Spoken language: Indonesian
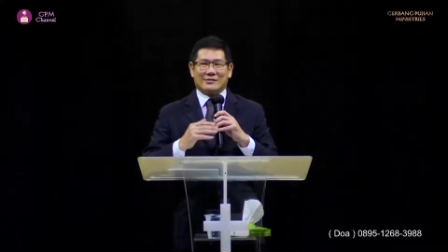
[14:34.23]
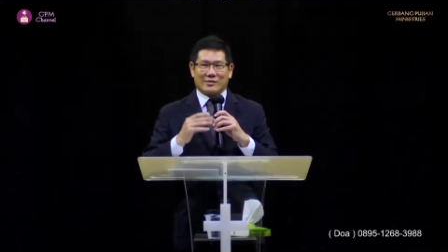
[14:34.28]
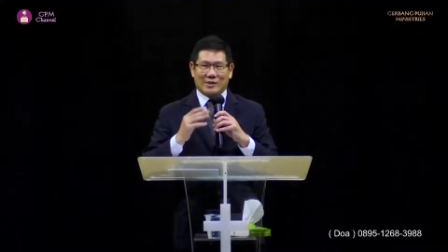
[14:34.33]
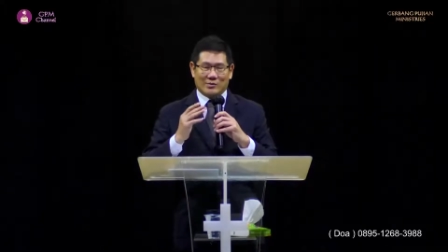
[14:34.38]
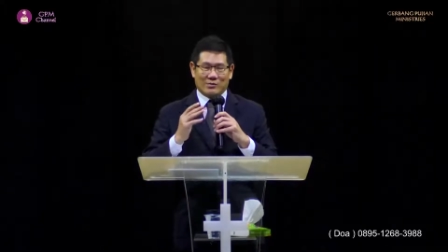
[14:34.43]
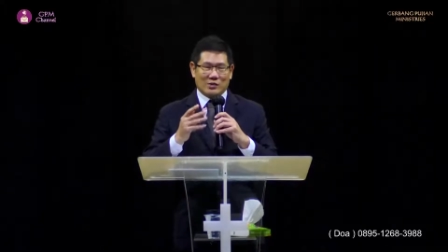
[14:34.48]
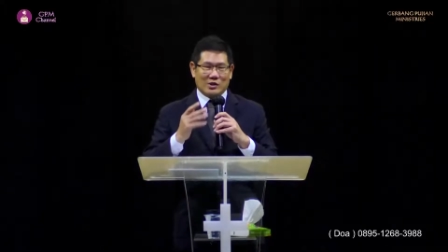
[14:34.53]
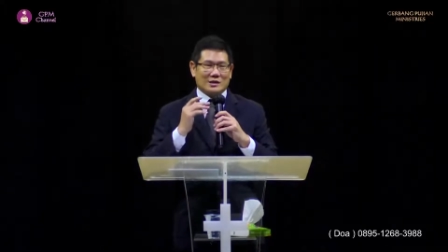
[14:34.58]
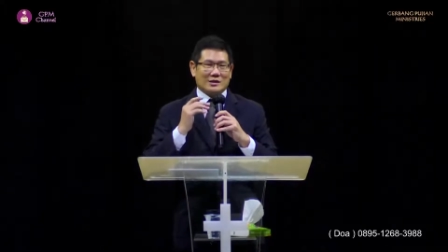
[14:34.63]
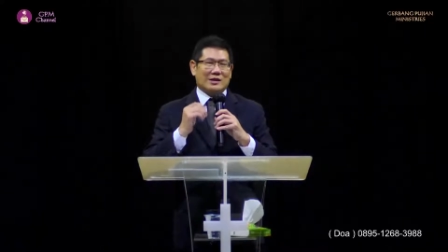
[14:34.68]

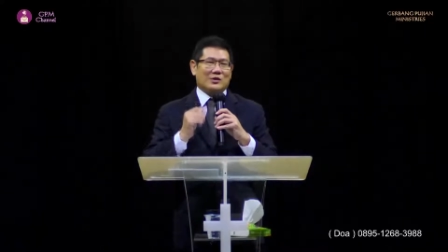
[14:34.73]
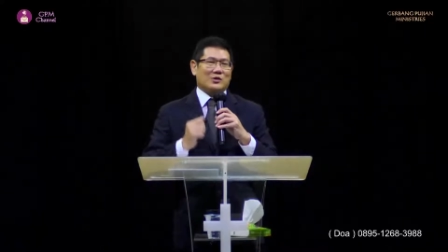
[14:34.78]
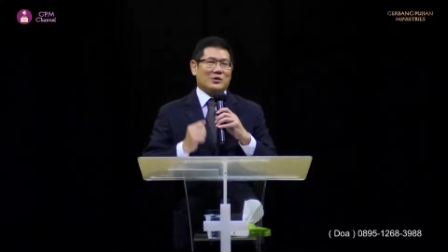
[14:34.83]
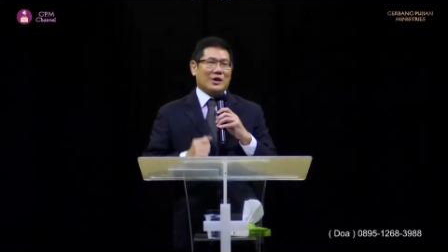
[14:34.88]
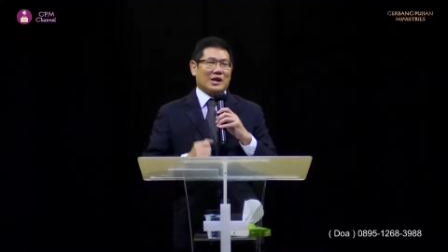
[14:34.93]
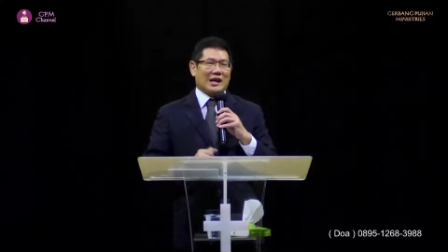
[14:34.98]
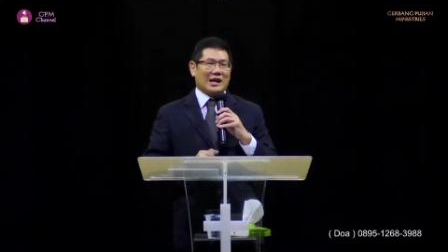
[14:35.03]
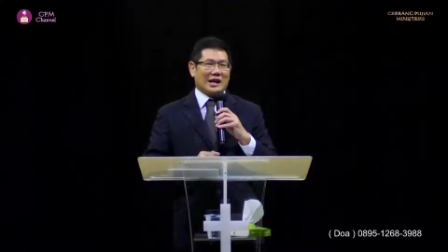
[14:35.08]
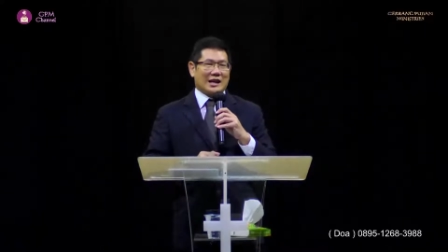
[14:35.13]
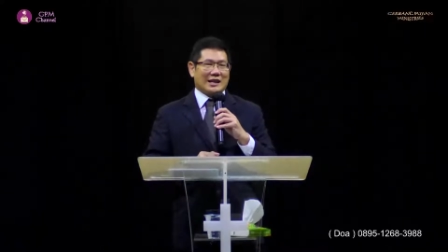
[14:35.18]
Membuat
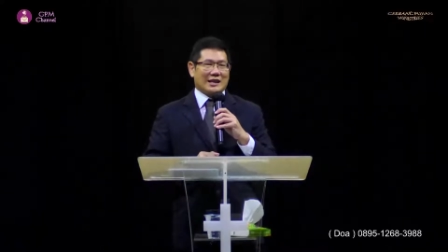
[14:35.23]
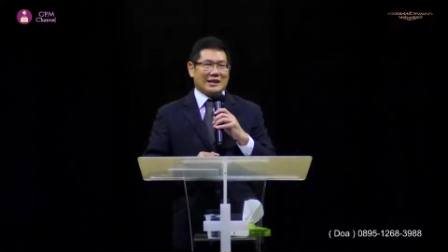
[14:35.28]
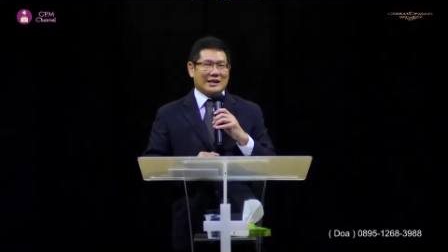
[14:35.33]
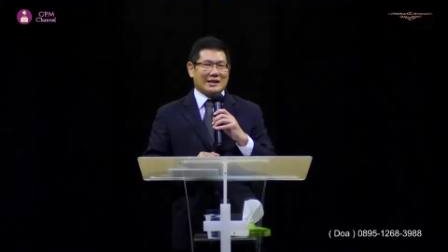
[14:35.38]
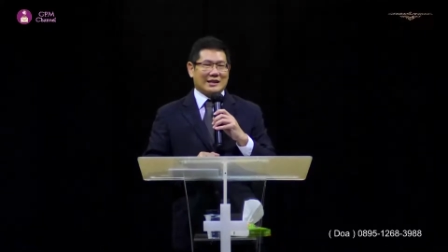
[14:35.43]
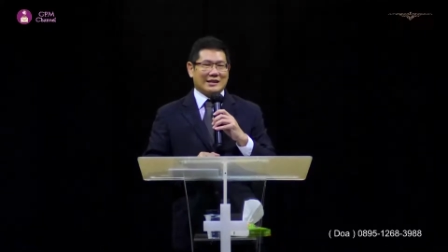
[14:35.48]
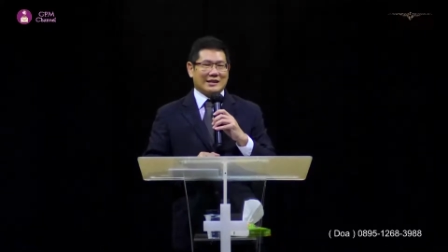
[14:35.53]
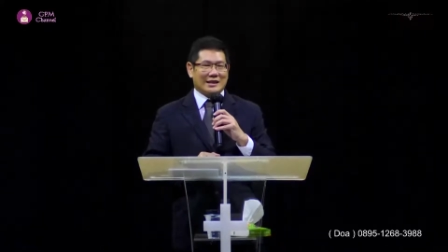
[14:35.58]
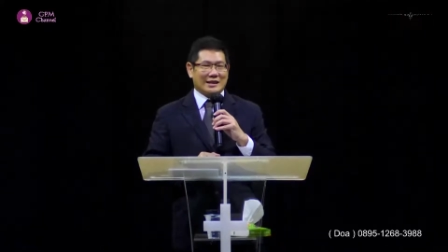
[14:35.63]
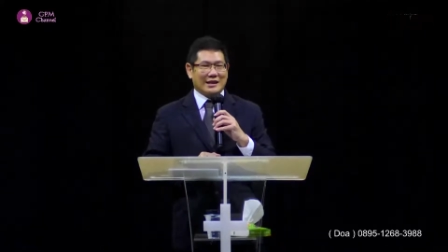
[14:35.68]
kekurangan.
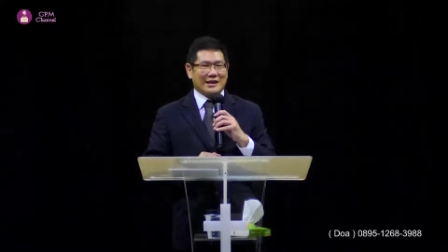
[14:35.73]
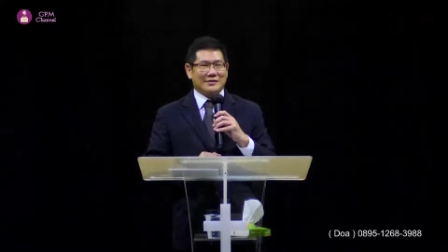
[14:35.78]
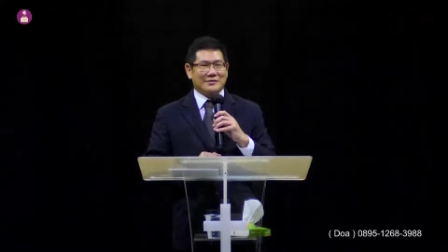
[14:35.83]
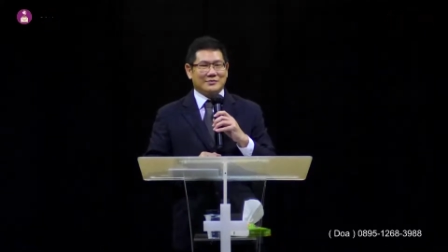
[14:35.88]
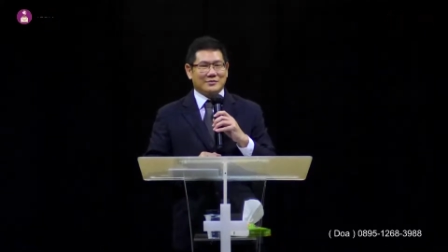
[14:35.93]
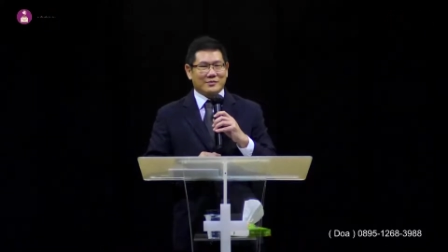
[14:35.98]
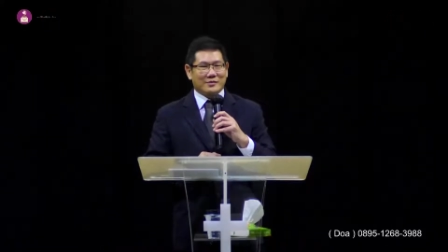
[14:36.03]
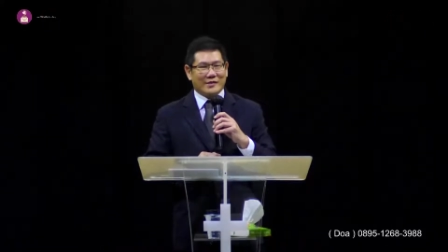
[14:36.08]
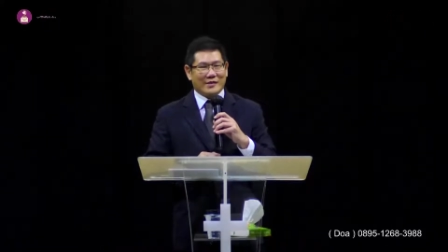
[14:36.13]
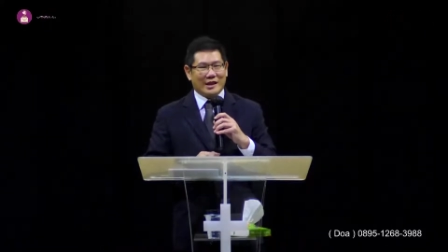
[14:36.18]
ya
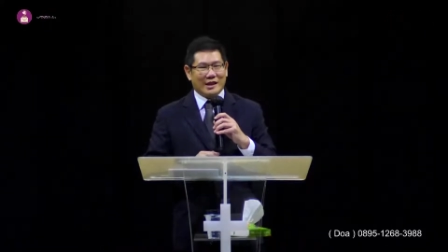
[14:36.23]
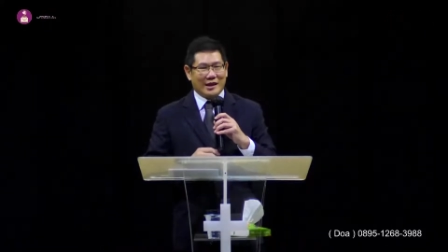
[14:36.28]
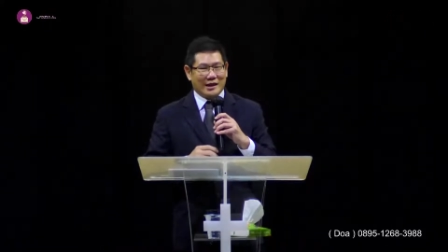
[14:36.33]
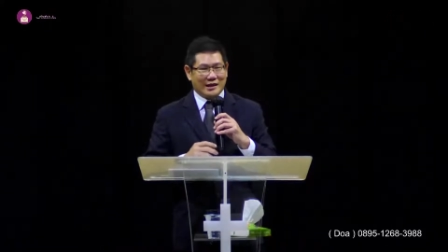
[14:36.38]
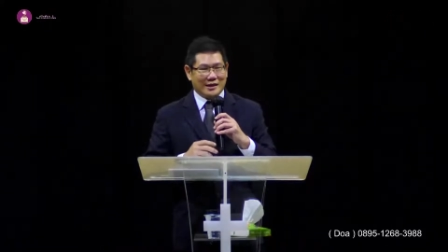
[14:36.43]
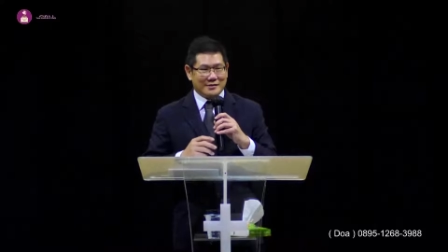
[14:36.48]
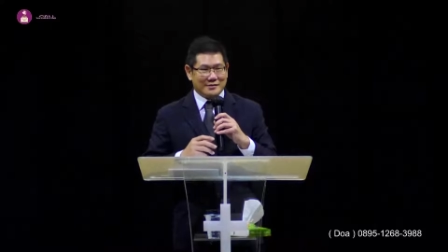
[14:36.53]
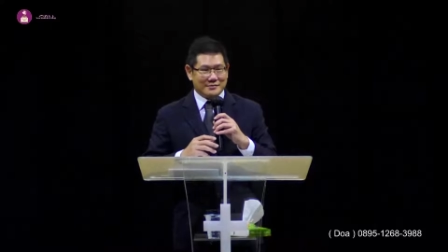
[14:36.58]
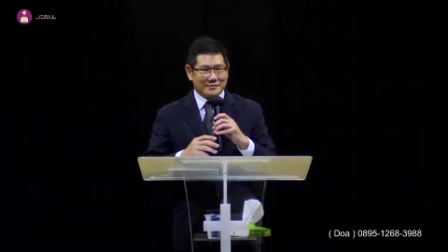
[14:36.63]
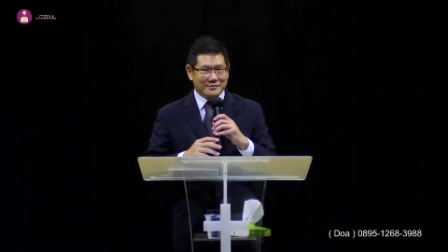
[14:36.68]

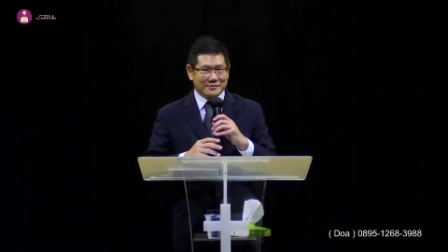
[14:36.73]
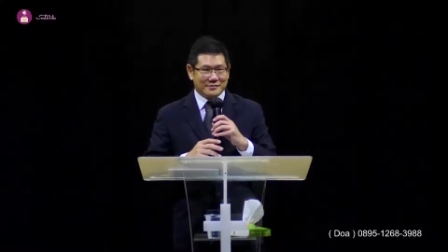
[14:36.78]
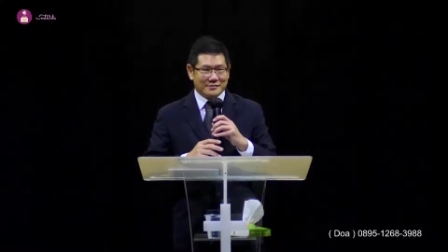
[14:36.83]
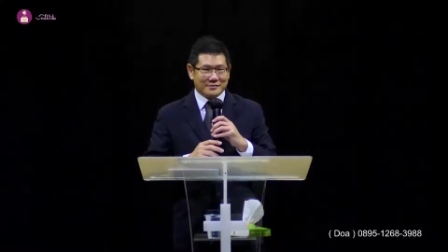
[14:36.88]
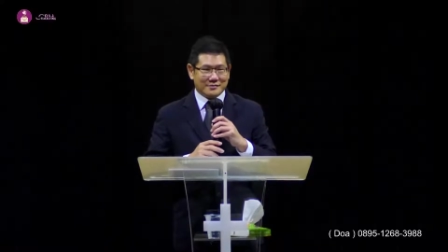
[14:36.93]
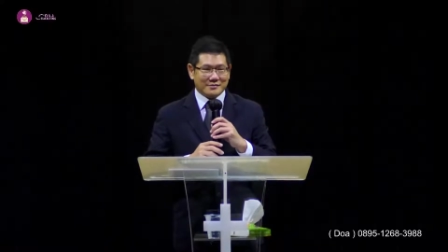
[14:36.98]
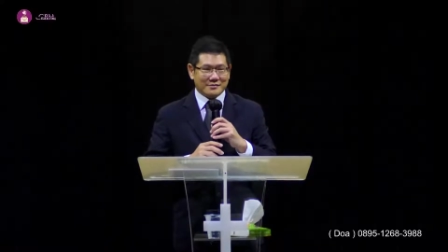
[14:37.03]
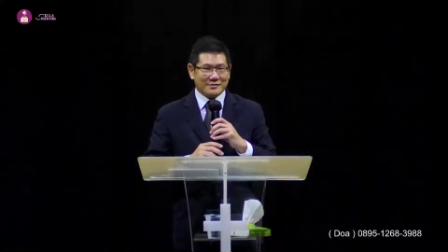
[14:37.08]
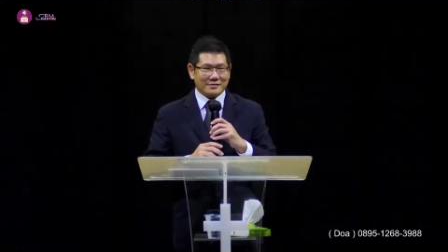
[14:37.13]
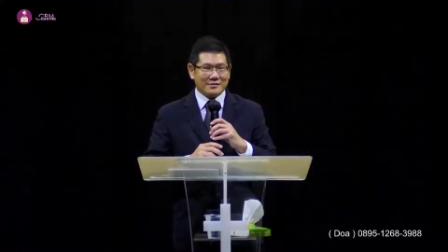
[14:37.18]
Nah,
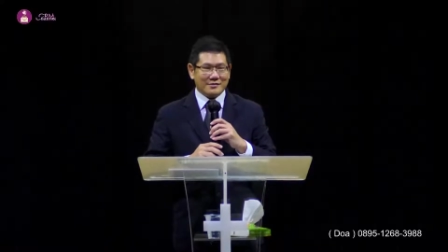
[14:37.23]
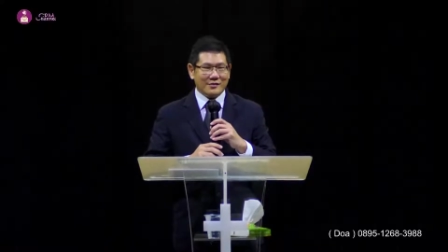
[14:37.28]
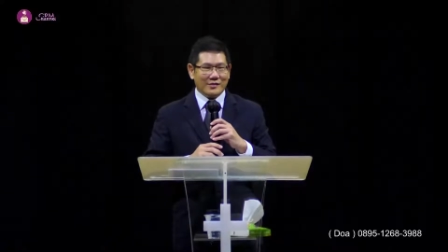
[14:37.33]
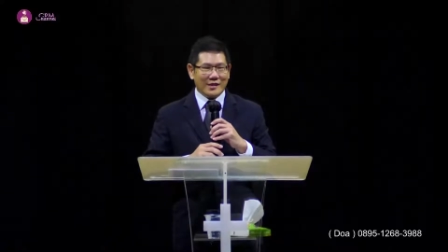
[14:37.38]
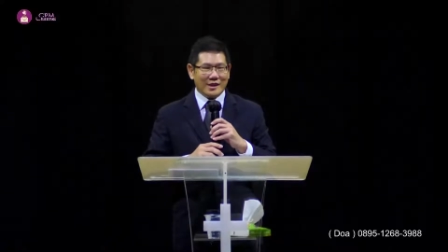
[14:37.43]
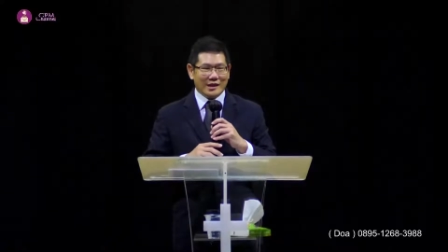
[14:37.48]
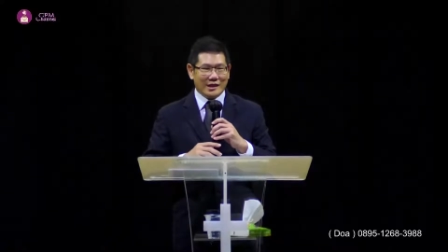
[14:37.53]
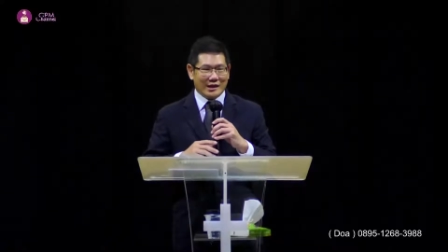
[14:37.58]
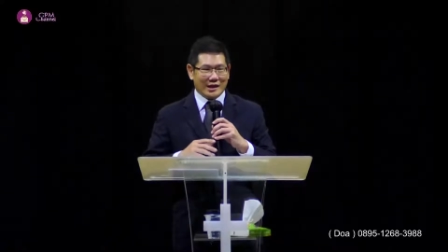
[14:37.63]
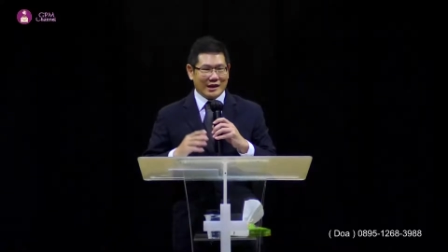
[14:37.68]

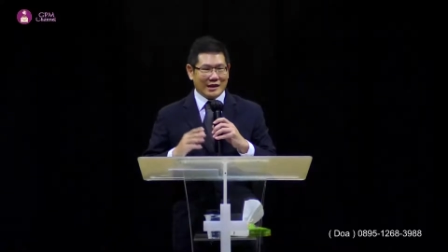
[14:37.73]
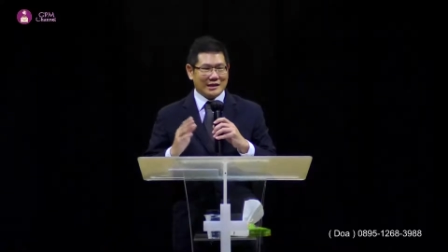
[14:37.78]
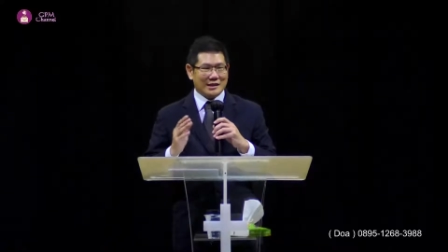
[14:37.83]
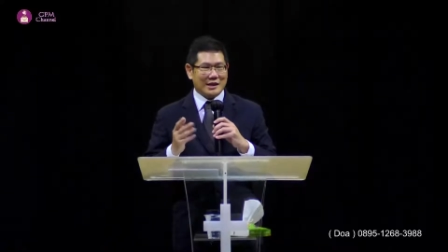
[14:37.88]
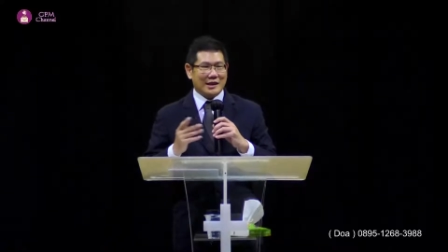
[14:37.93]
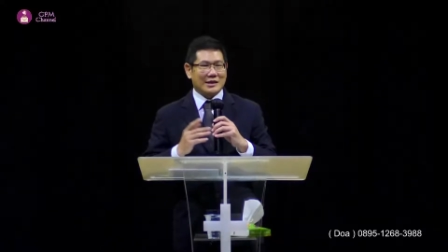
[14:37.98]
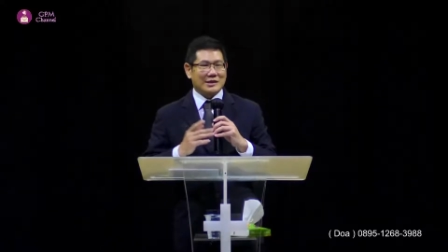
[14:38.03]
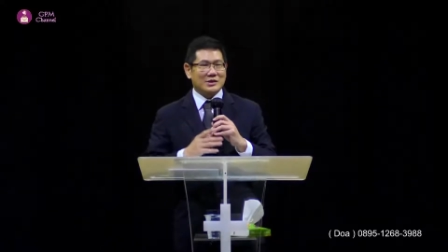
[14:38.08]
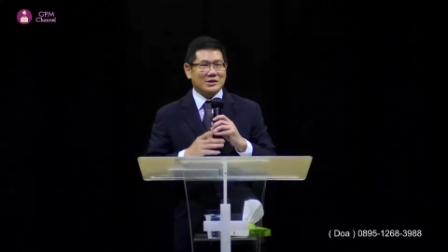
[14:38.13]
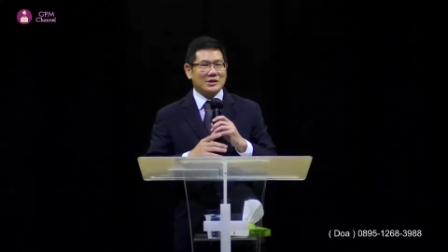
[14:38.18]
ya
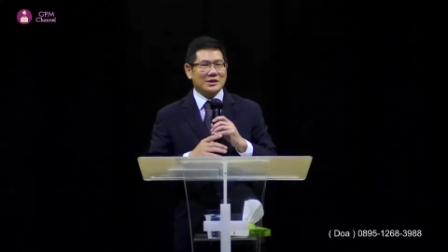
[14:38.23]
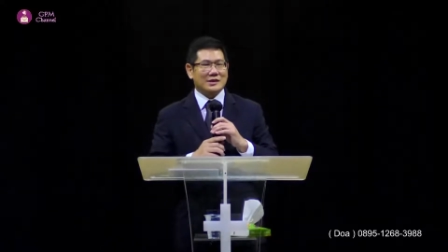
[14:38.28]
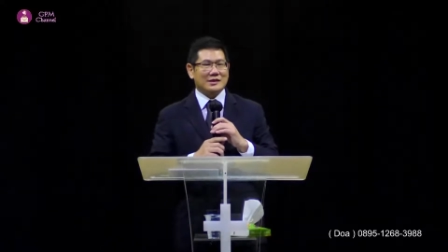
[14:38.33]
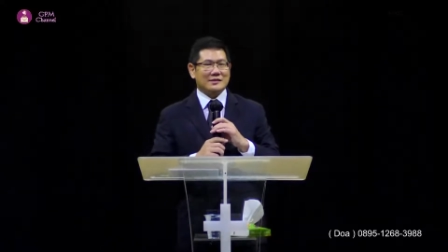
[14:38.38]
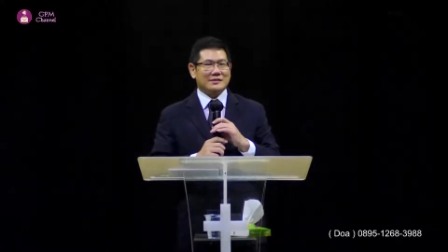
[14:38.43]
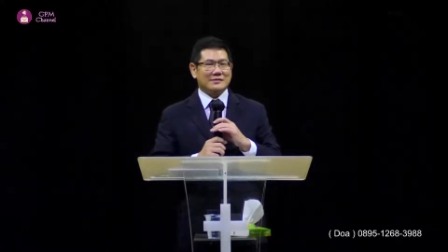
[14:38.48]
kita lanjut.